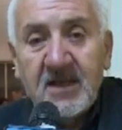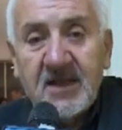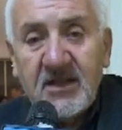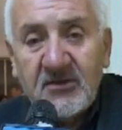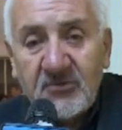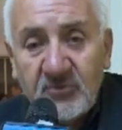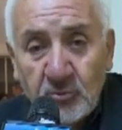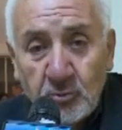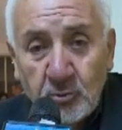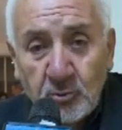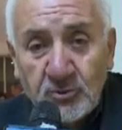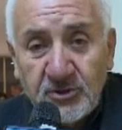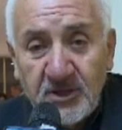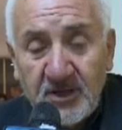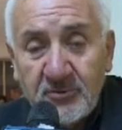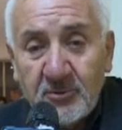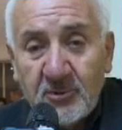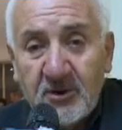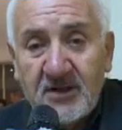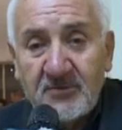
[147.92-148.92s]
che
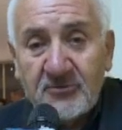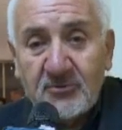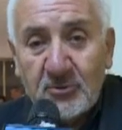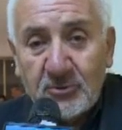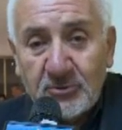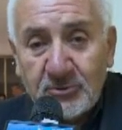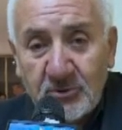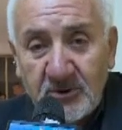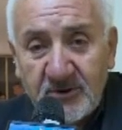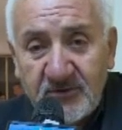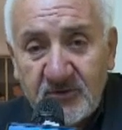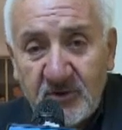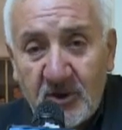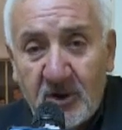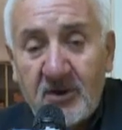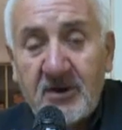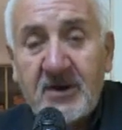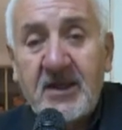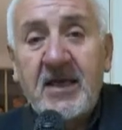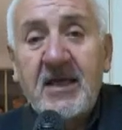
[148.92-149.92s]
suda sotto il
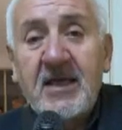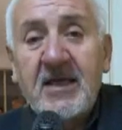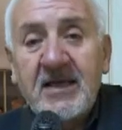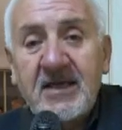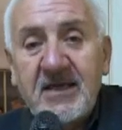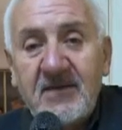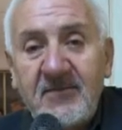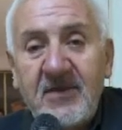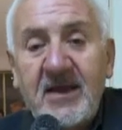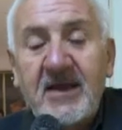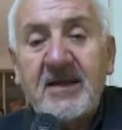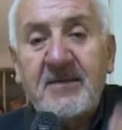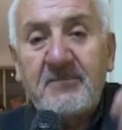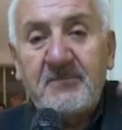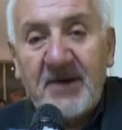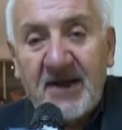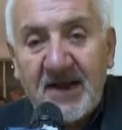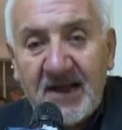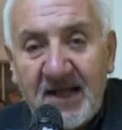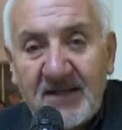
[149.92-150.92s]
sole, che viene
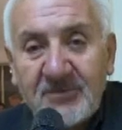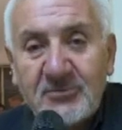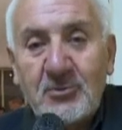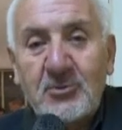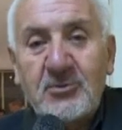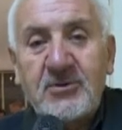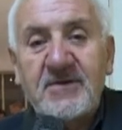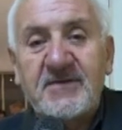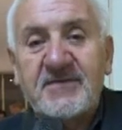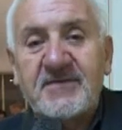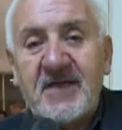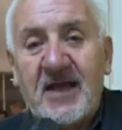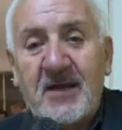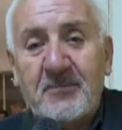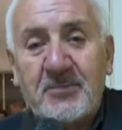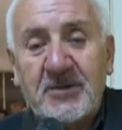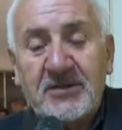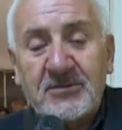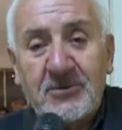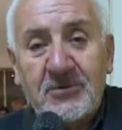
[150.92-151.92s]
pagato ogni
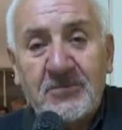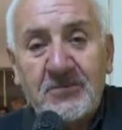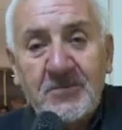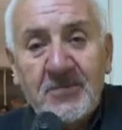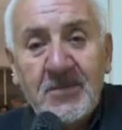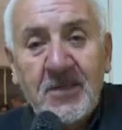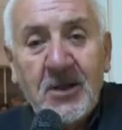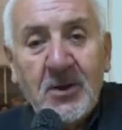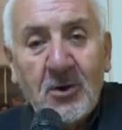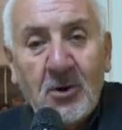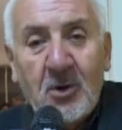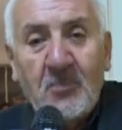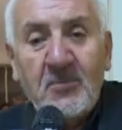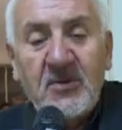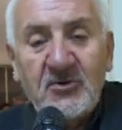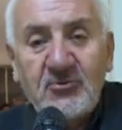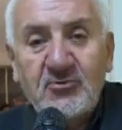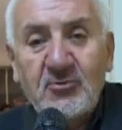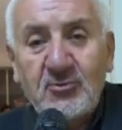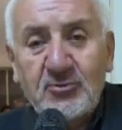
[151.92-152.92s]
sabato,
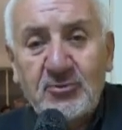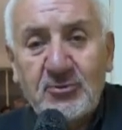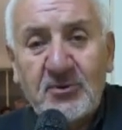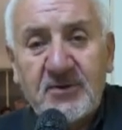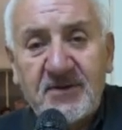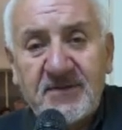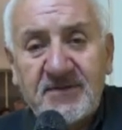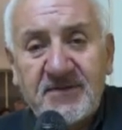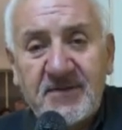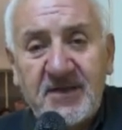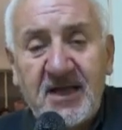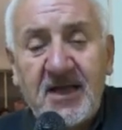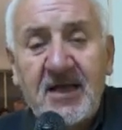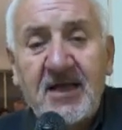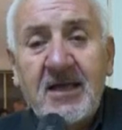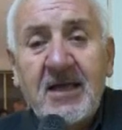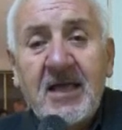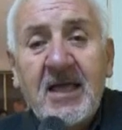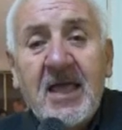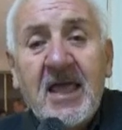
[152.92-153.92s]
come è giusto che
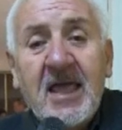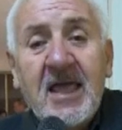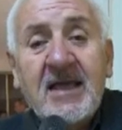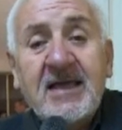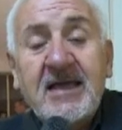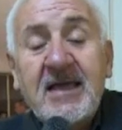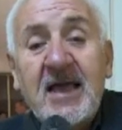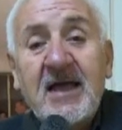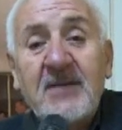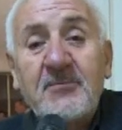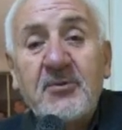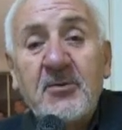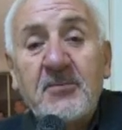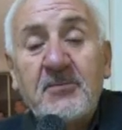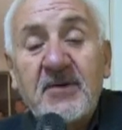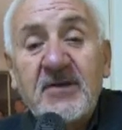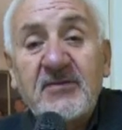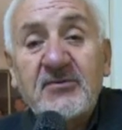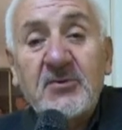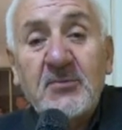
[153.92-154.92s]
sia, e che al più
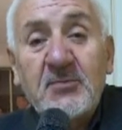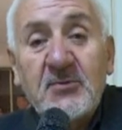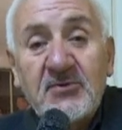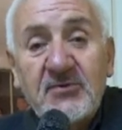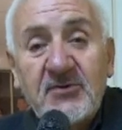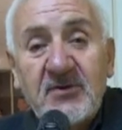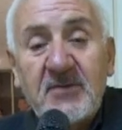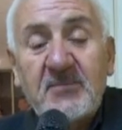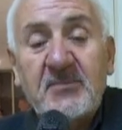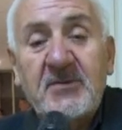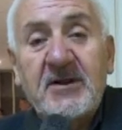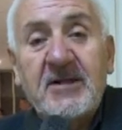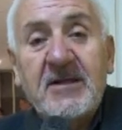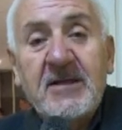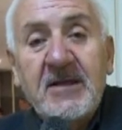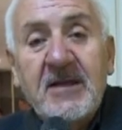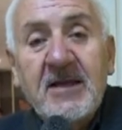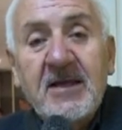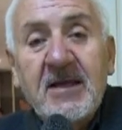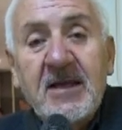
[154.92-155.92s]
presto possibile
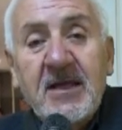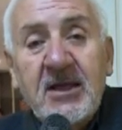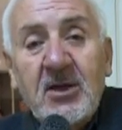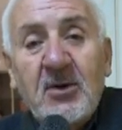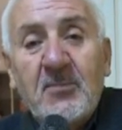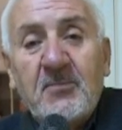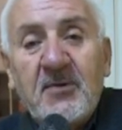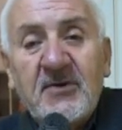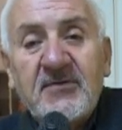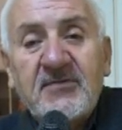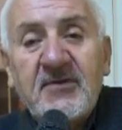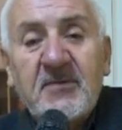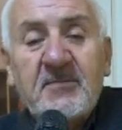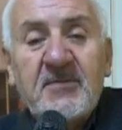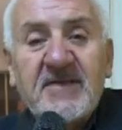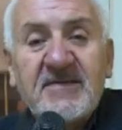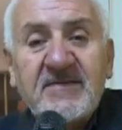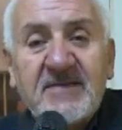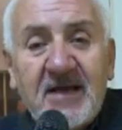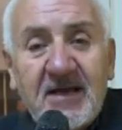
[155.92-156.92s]
io possa
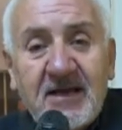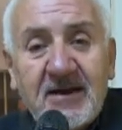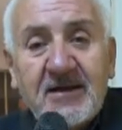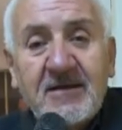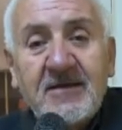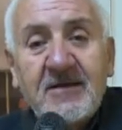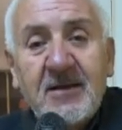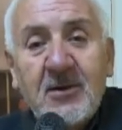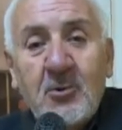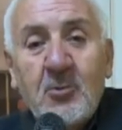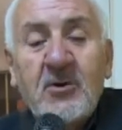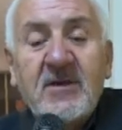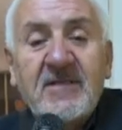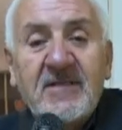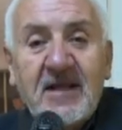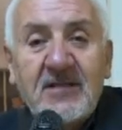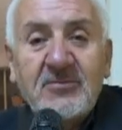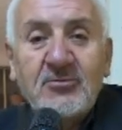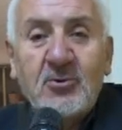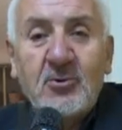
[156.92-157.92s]
passare
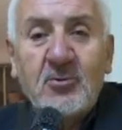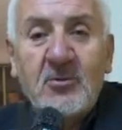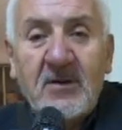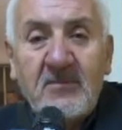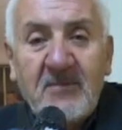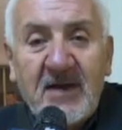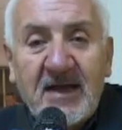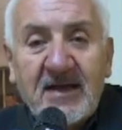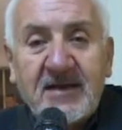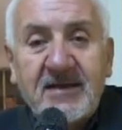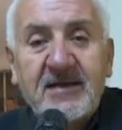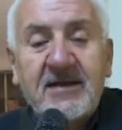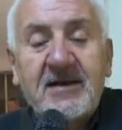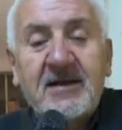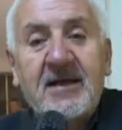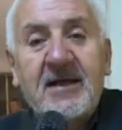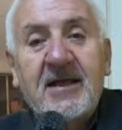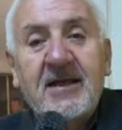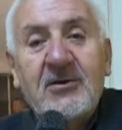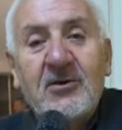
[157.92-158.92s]
guidando una
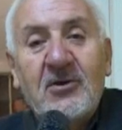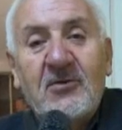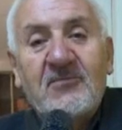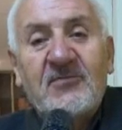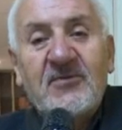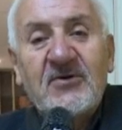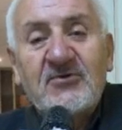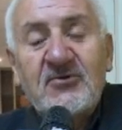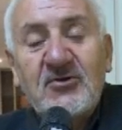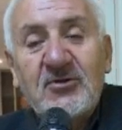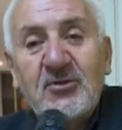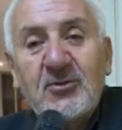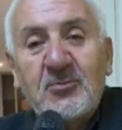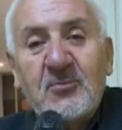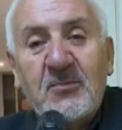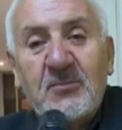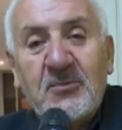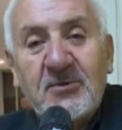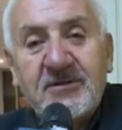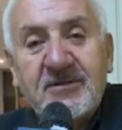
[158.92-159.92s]
macchina e non
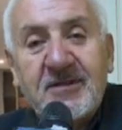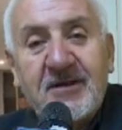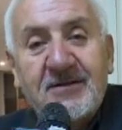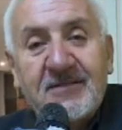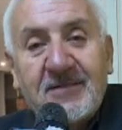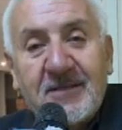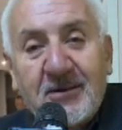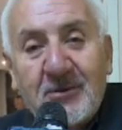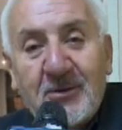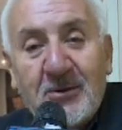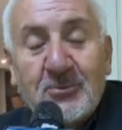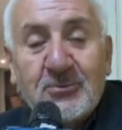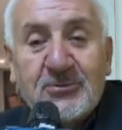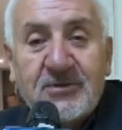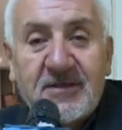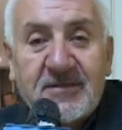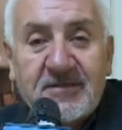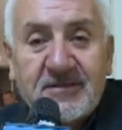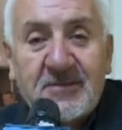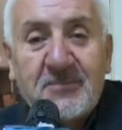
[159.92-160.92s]
facendomi portare da un
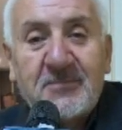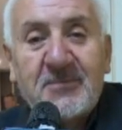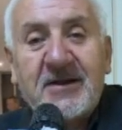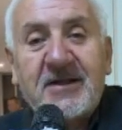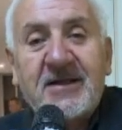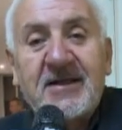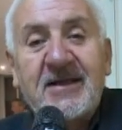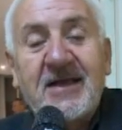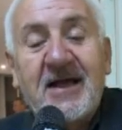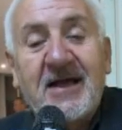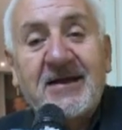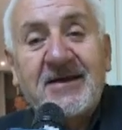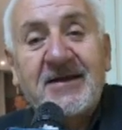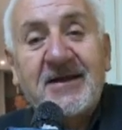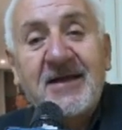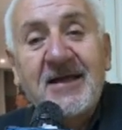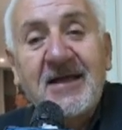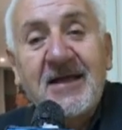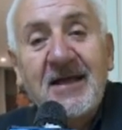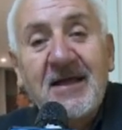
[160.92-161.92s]
autista perché gli
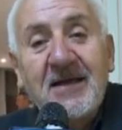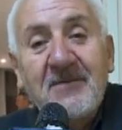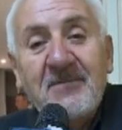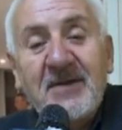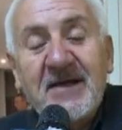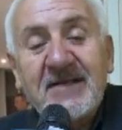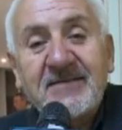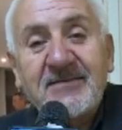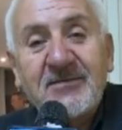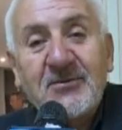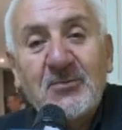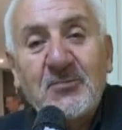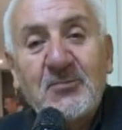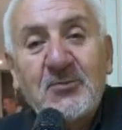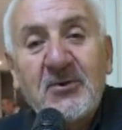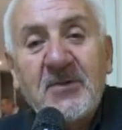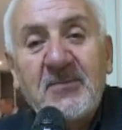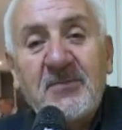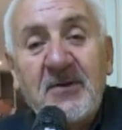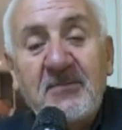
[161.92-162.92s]
anni passano
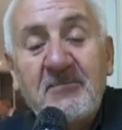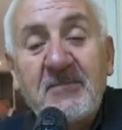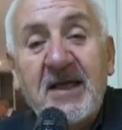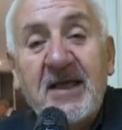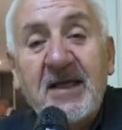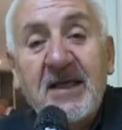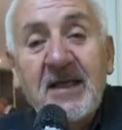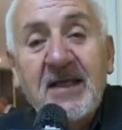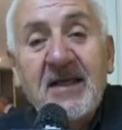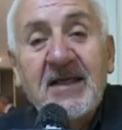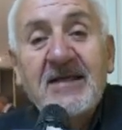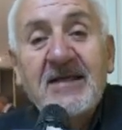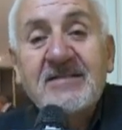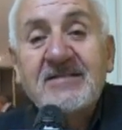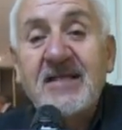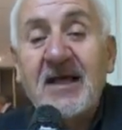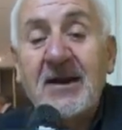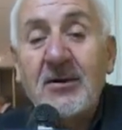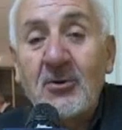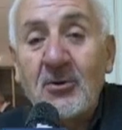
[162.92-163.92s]
pure per me,
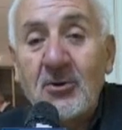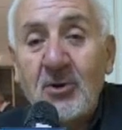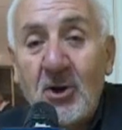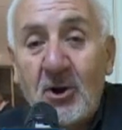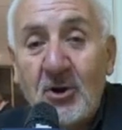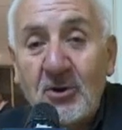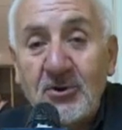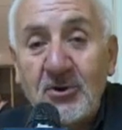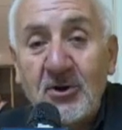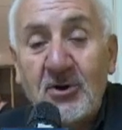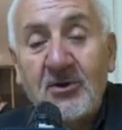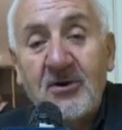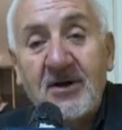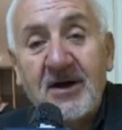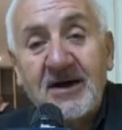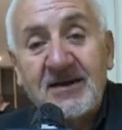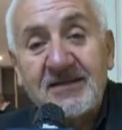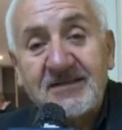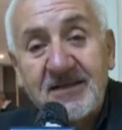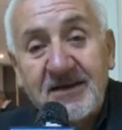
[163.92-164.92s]
dallo Ionio
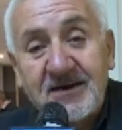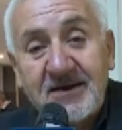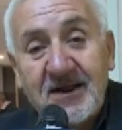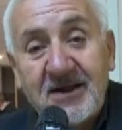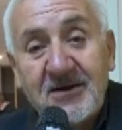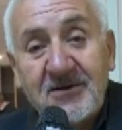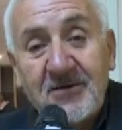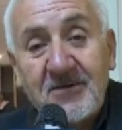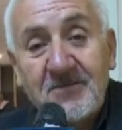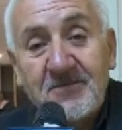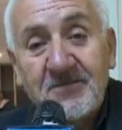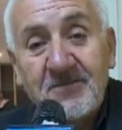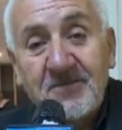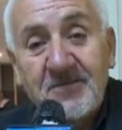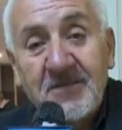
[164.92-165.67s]
al Tirreno.